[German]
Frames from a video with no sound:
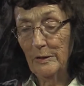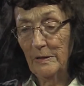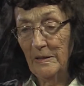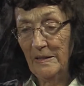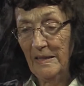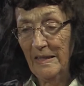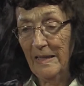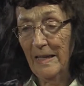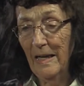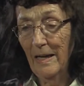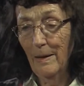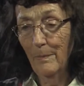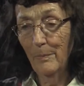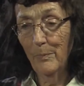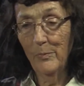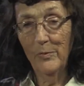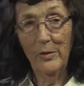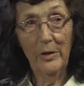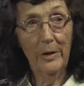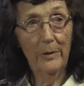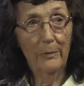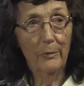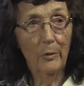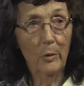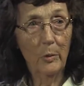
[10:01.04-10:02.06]
die haben
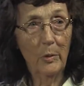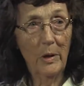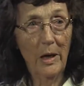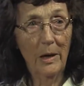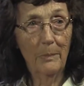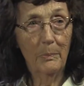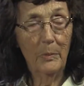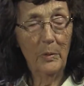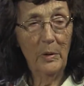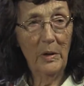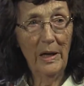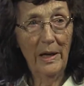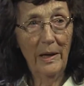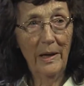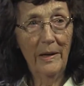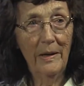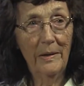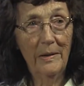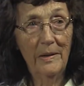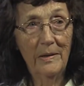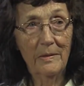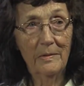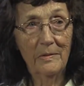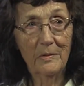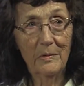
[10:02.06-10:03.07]
wir Vokabular,
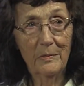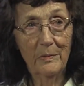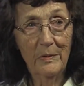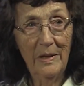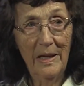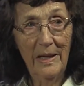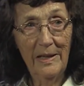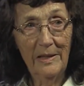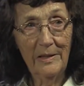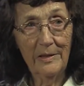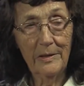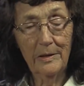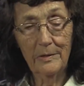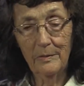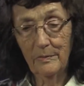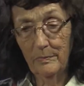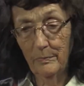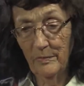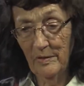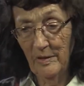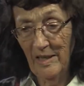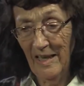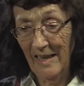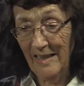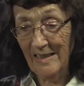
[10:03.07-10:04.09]

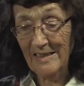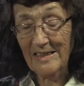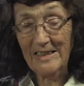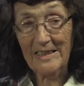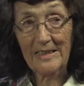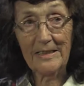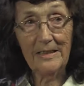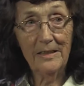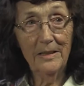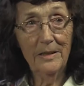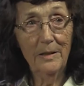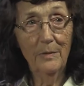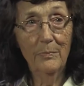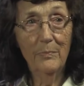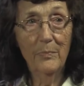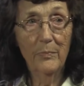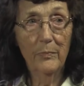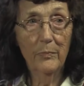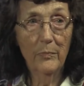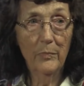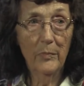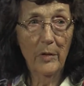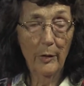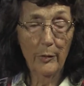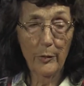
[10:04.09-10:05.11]
Texte
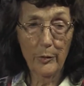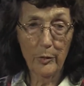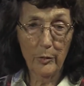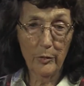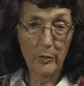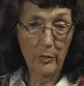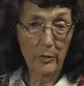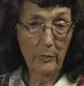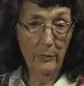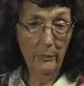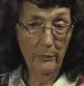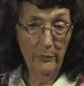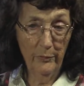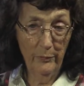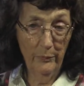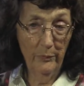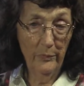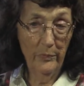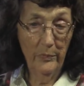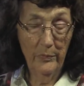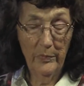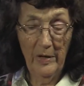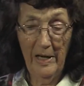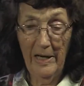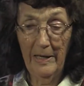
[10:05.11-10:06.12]
aus
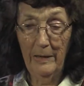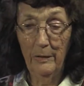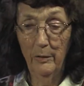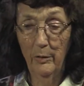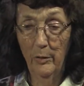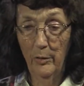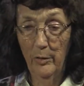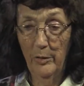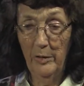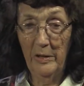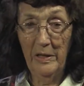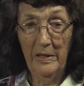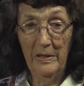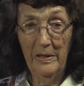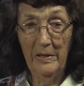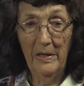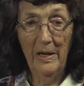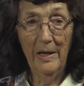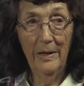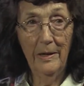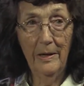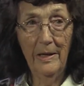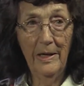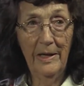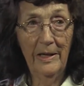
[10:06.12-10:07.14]
e-,
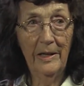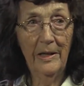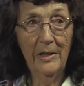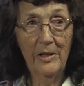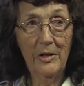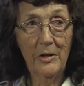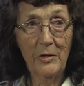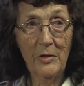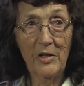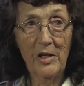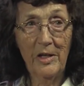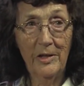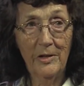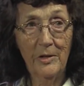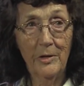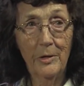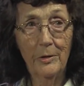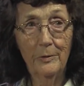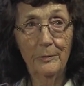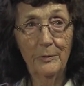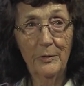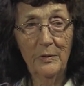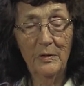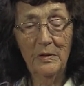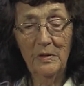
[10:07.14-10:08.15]
original englischen
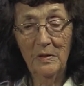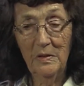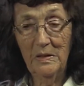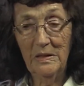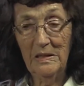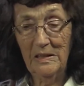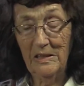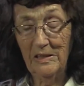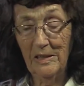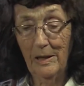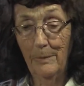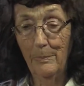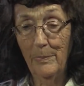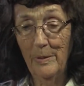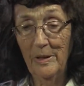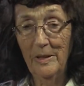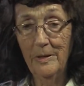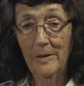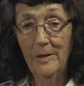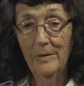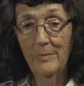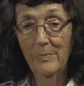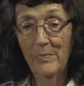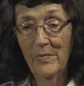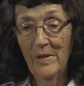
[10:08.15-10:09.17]
Zeitschriften gesammelt